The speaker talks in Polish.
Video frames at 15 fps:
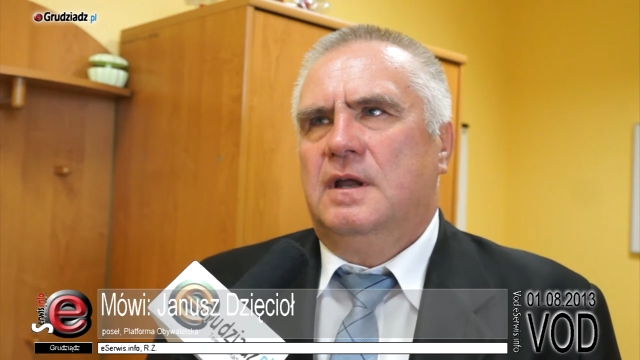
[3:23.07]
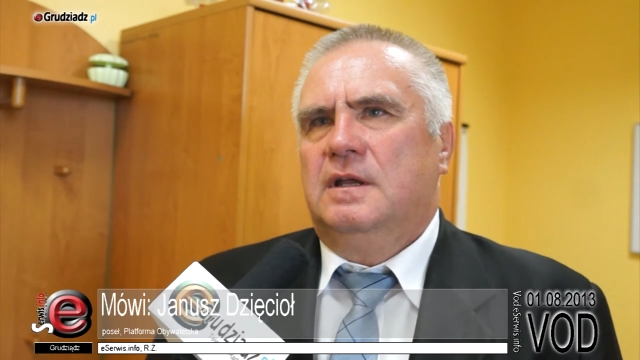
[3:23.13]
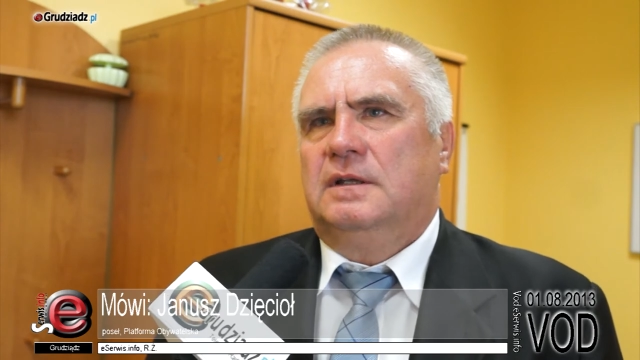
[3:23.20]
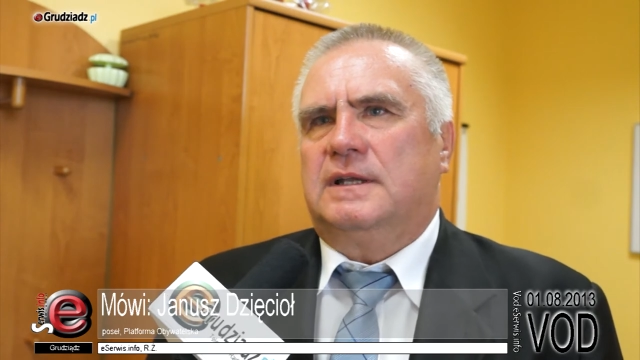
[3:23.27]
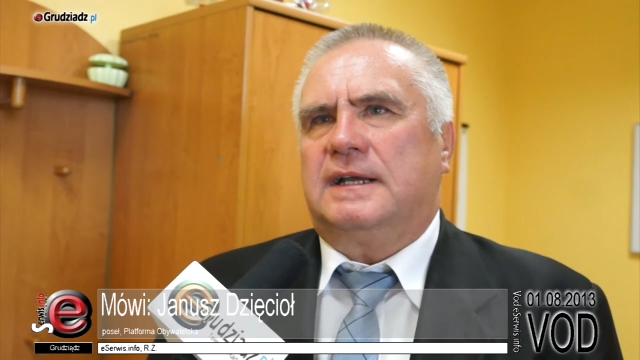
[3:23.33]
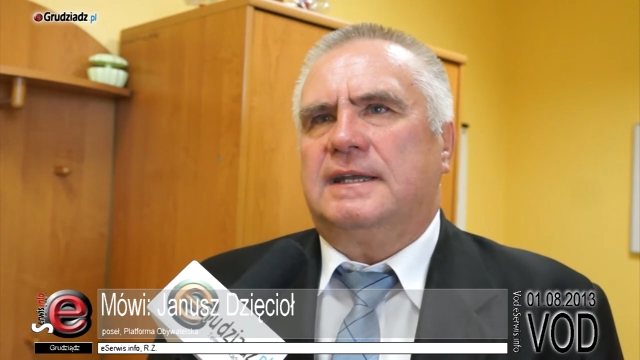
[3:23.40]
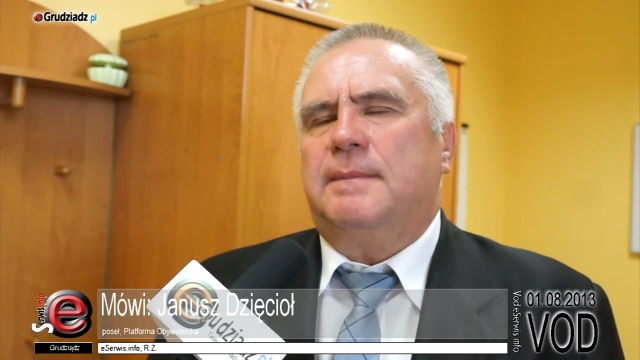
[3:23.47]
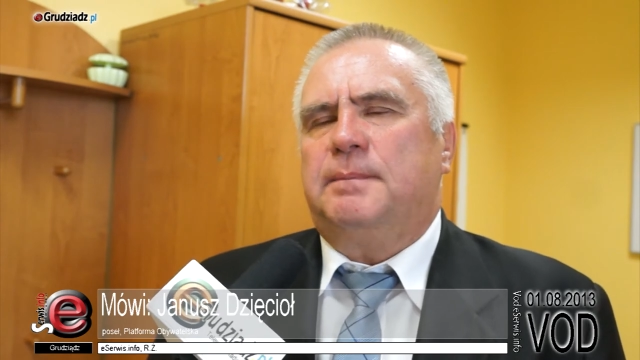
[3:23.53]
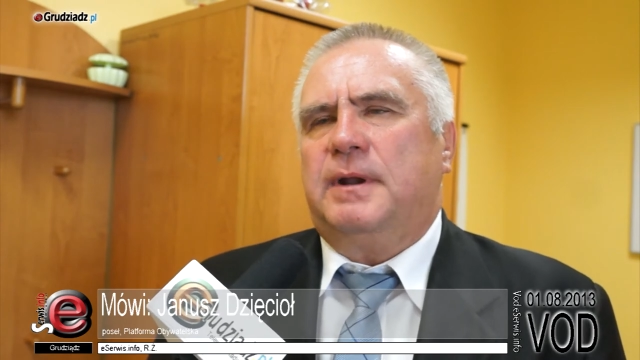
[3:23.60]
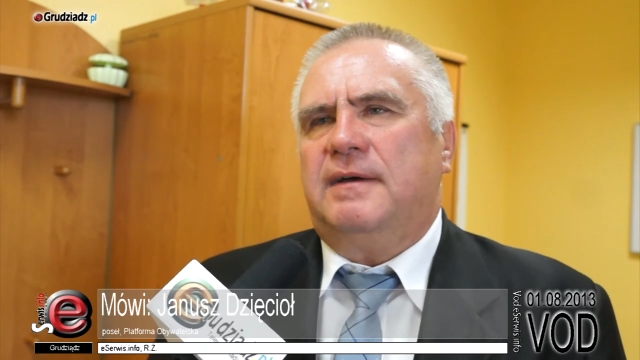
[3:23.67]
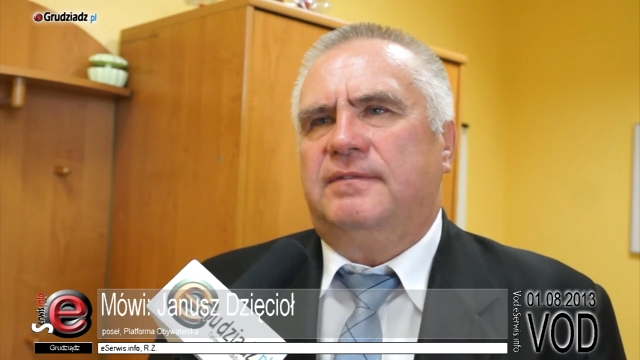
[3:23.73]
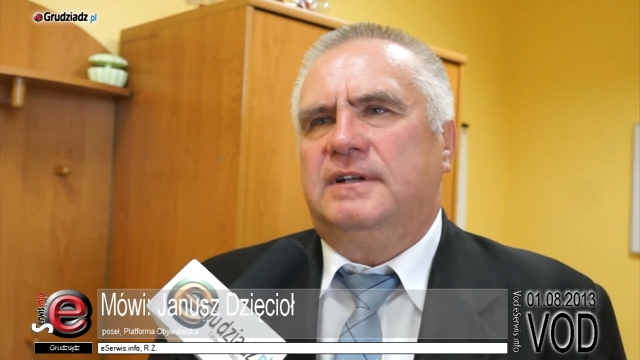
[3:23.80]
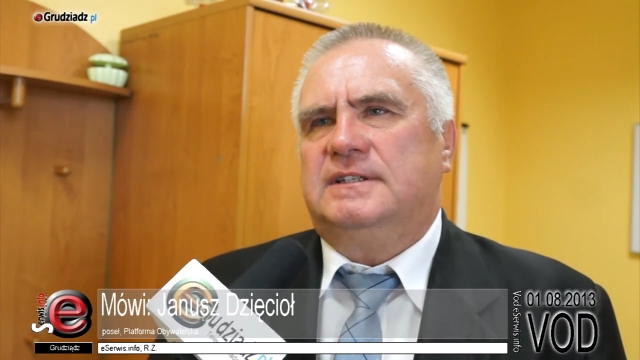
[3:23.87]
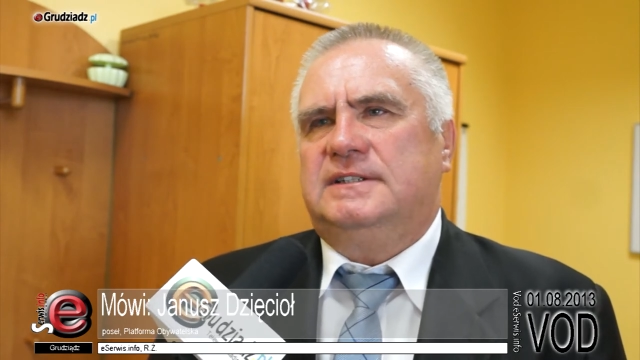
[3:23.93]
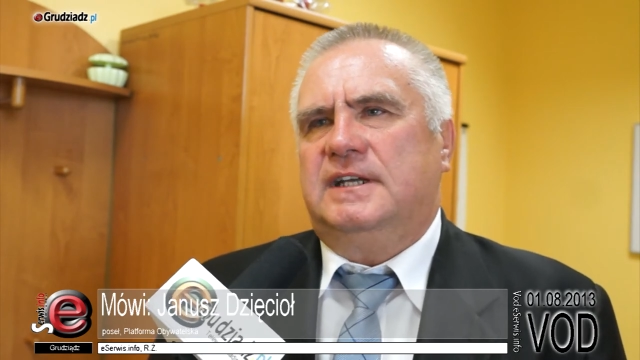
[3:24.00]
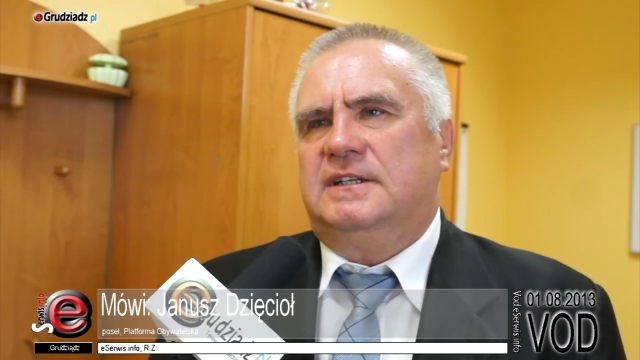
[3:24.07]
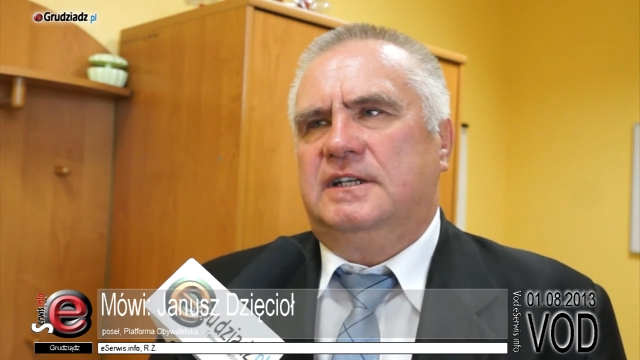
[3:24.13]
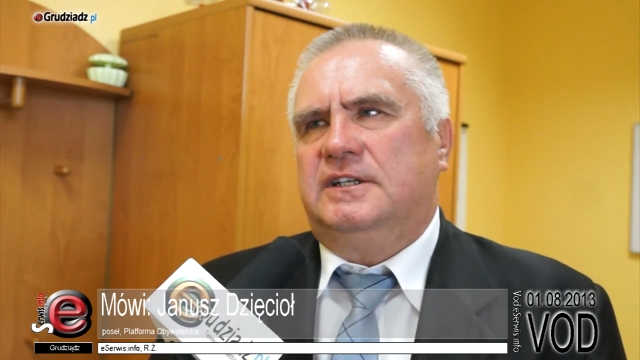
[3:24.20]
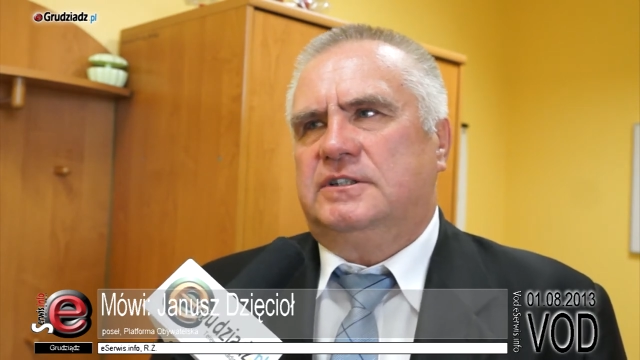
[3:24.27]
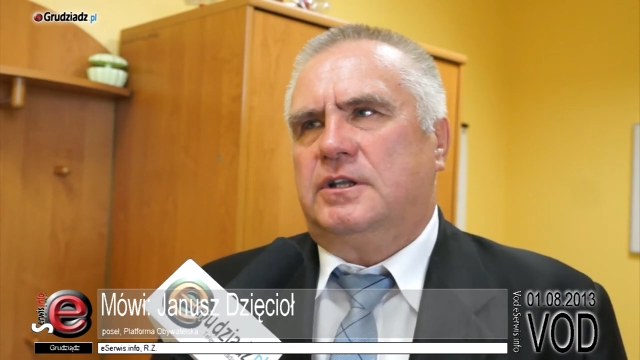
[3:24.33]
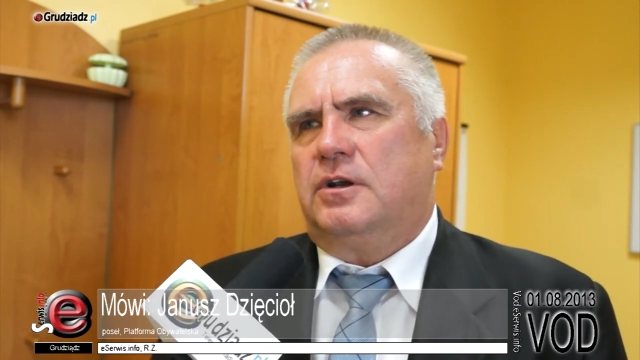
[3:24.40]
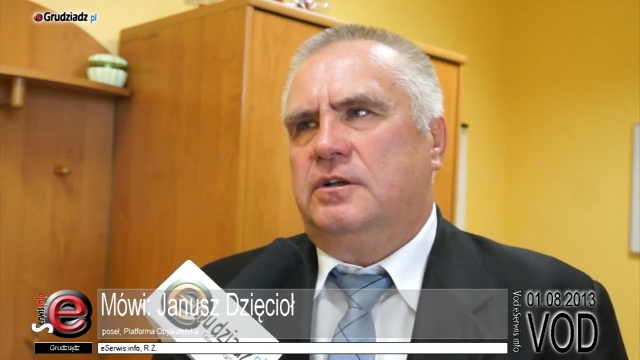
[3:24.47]
Tak naprawdę z
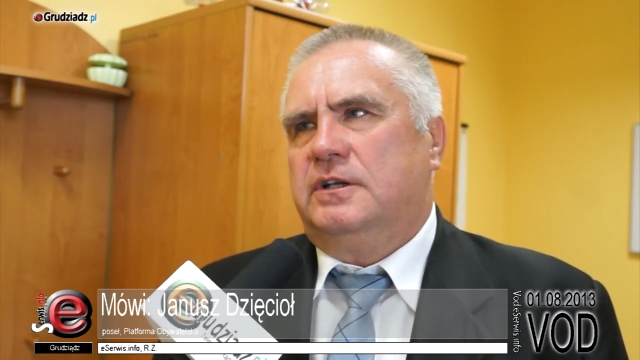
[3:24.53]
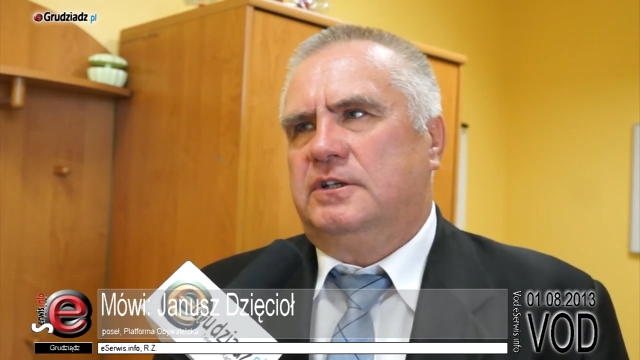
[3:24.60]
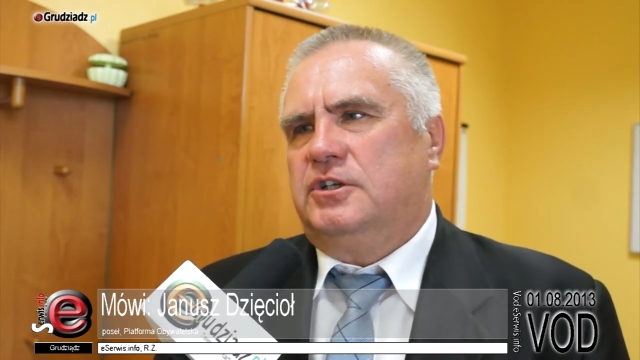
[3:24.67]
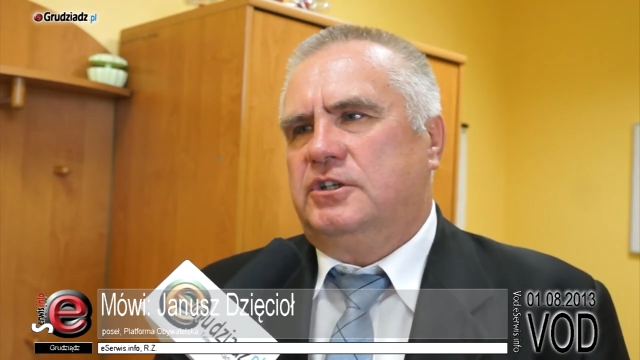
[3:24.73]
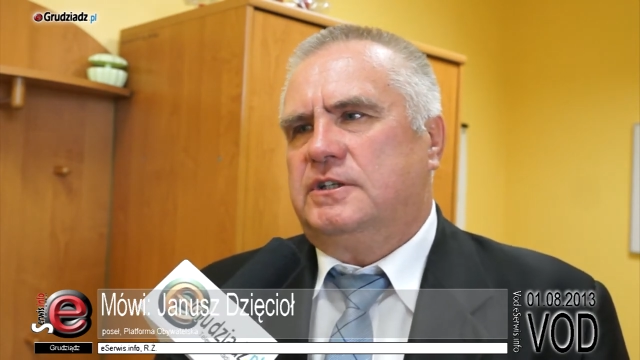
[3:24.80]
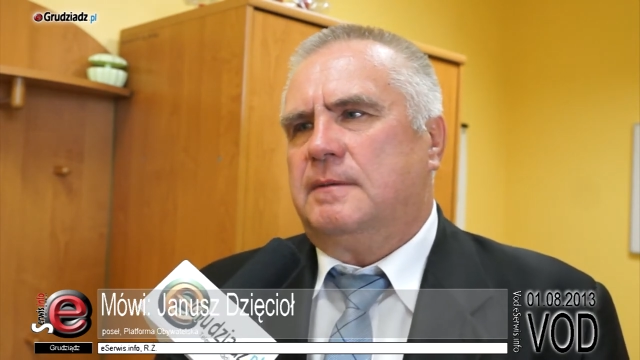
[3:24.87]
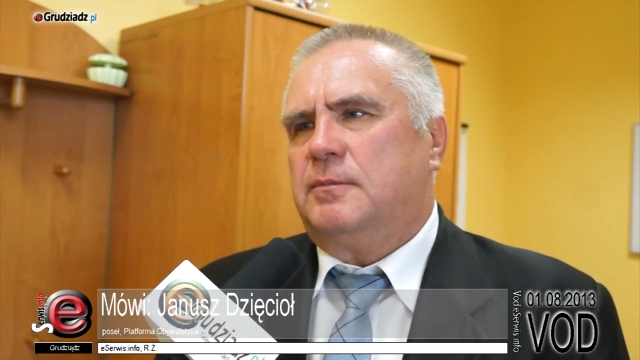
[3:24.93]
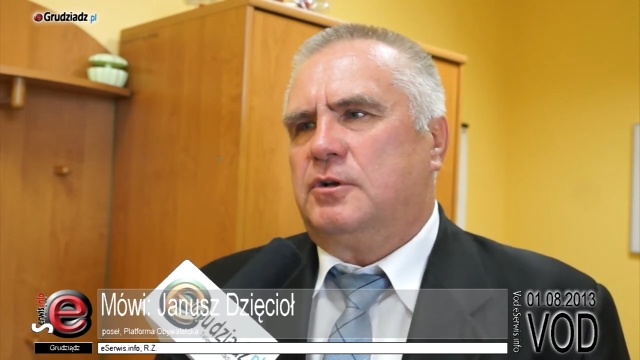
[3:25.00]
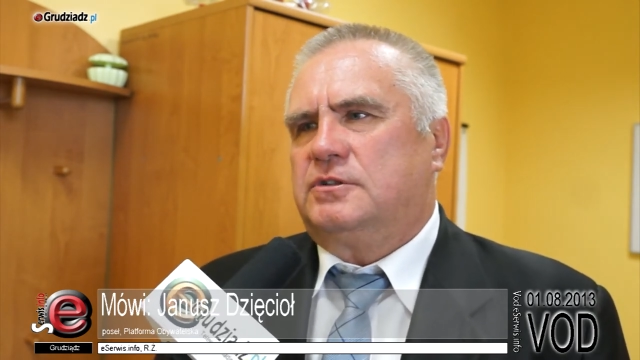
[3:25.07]
jednej strony gdzieś tam